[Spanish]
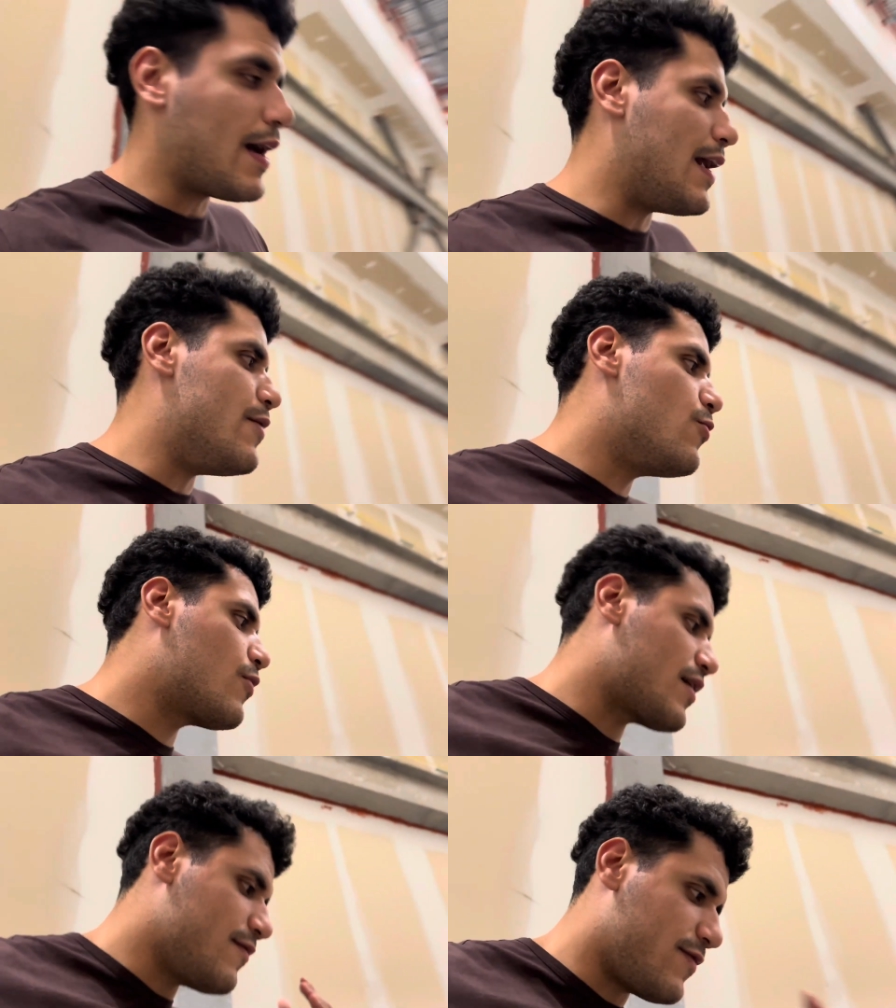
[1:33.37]
el
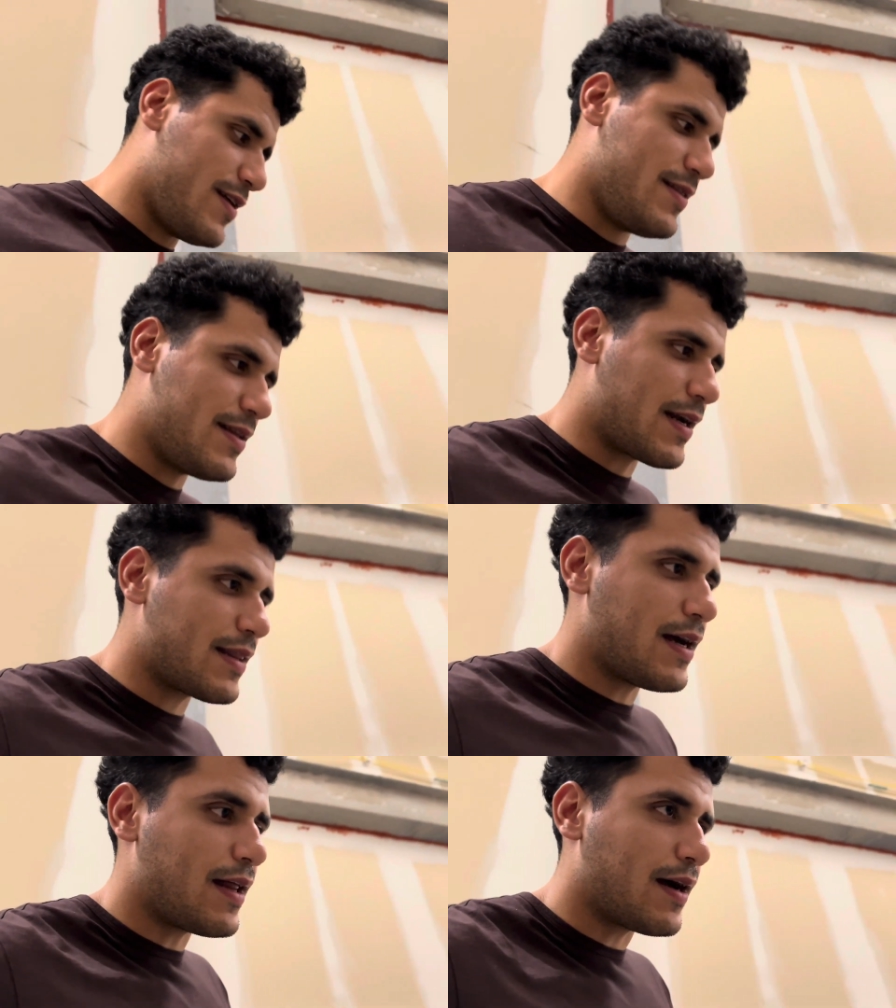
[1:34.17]
nunca enfrentar
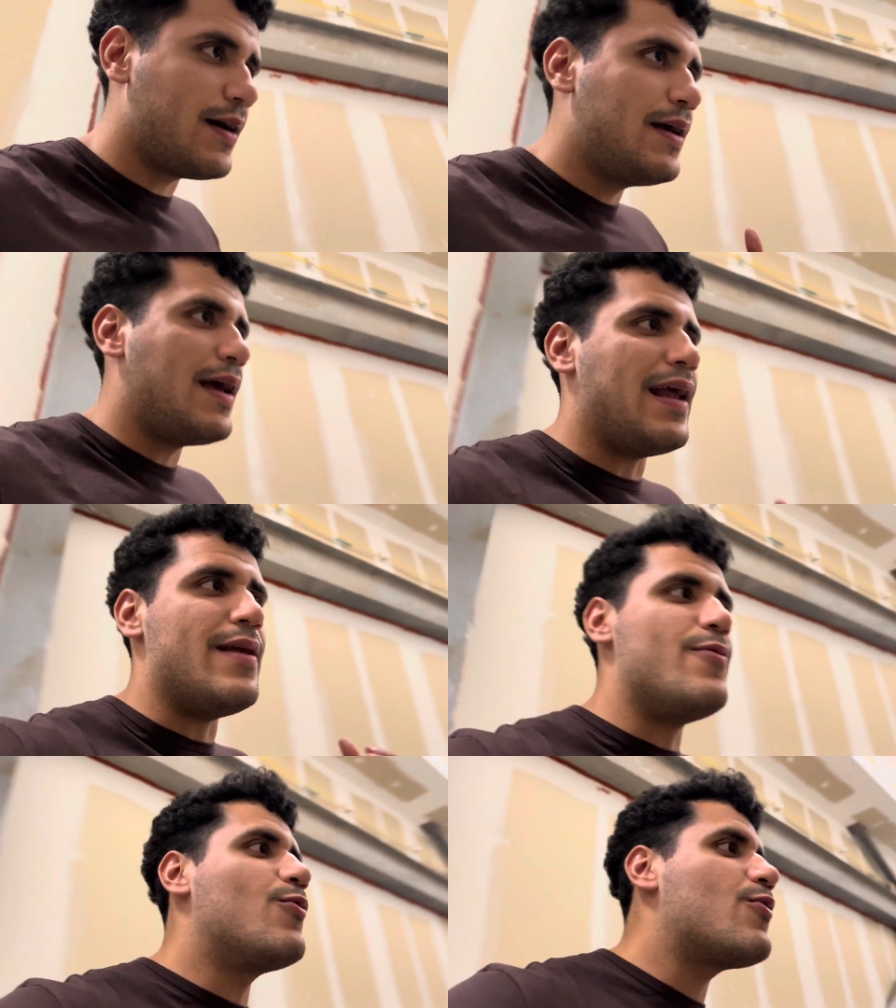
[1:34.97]
nada,
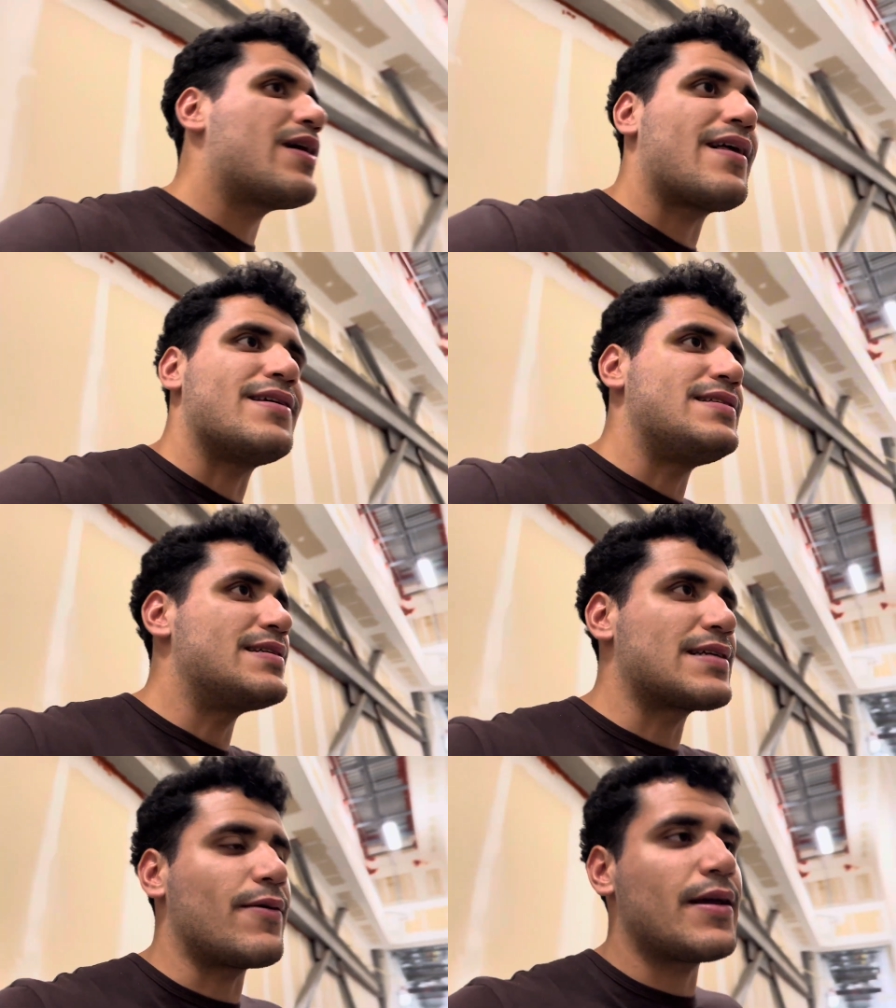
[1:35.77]
el nunca decir,
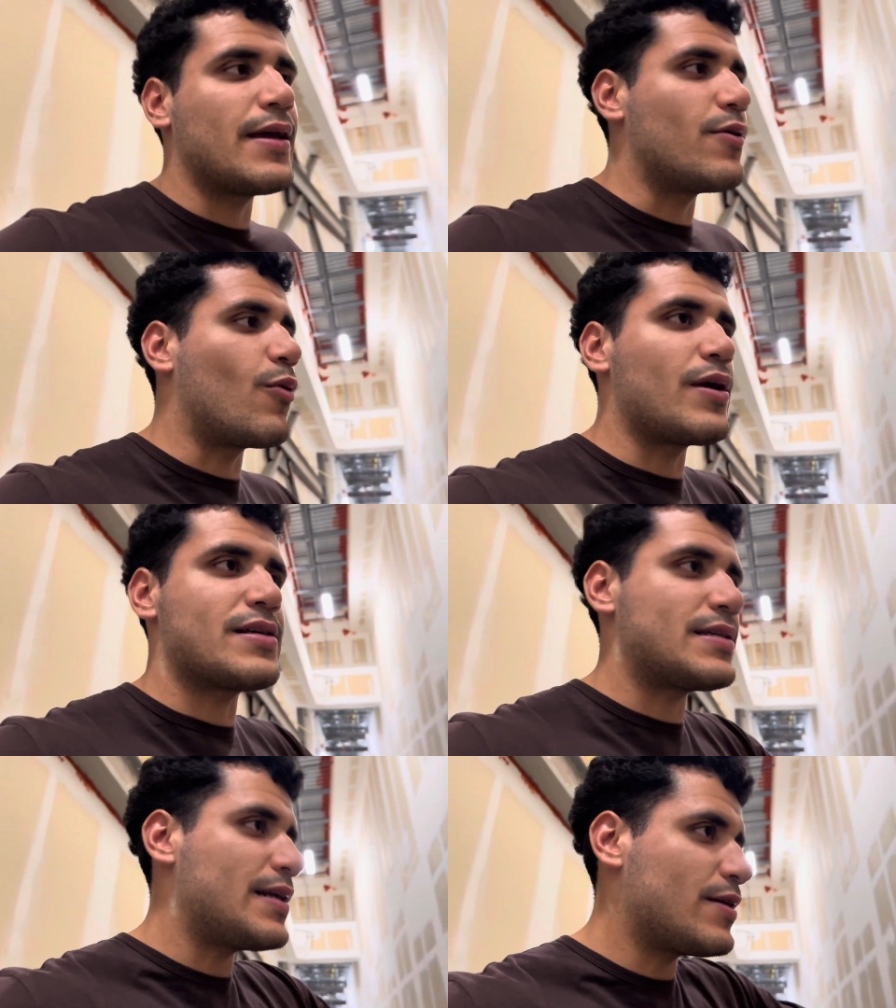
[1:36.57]
sabes que no voy a
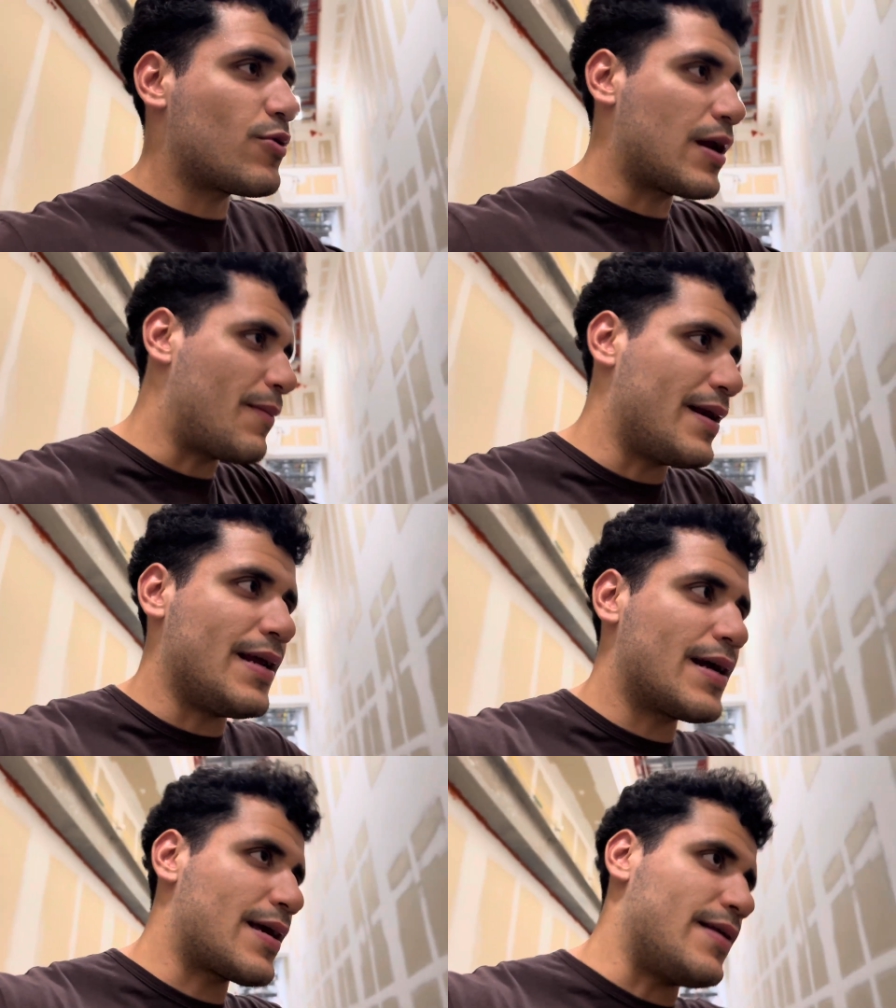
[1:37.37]
hacer esto a la
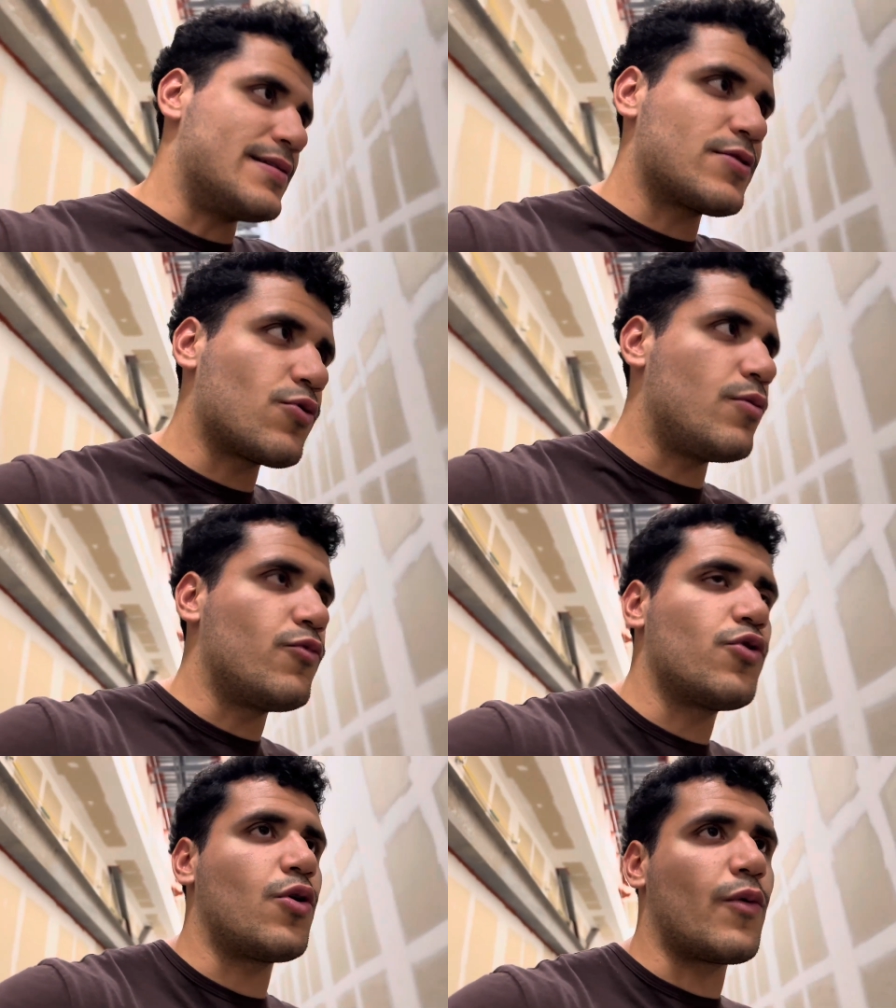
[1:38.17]
manera que dice todo el
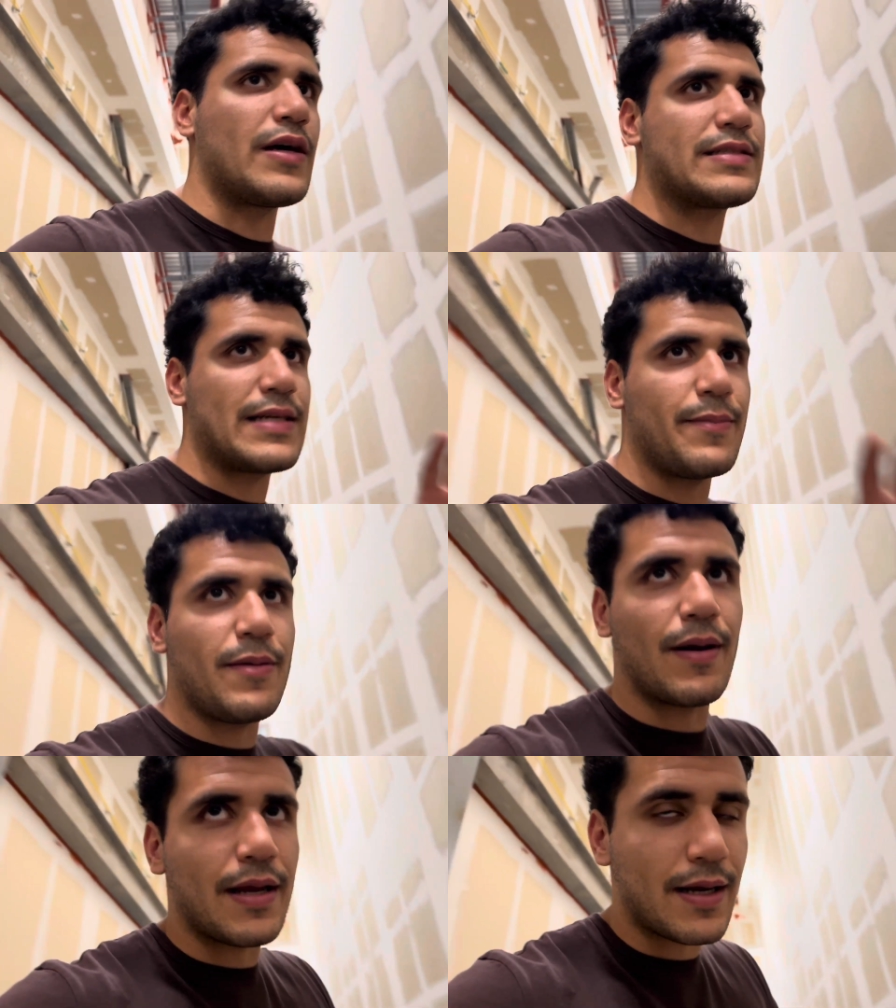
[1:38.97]
mundo, lo voy a hacer a mi
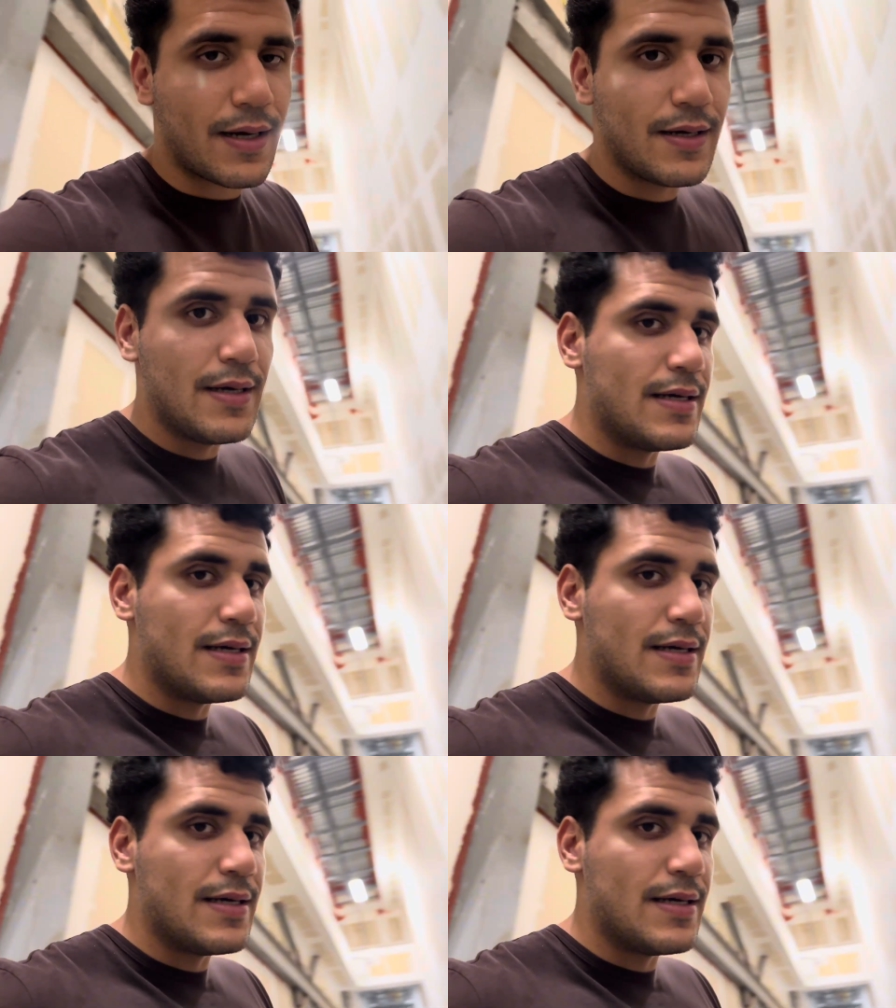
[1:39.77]
manera.